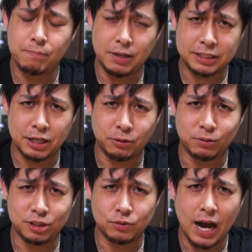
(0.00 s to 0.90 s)
皆さんこ
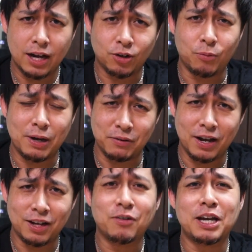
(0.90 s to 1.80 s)
んにちは。こんばん
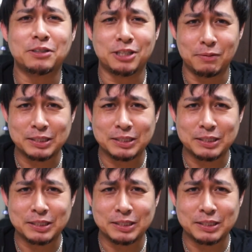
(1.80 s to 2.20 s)
は。おはようございま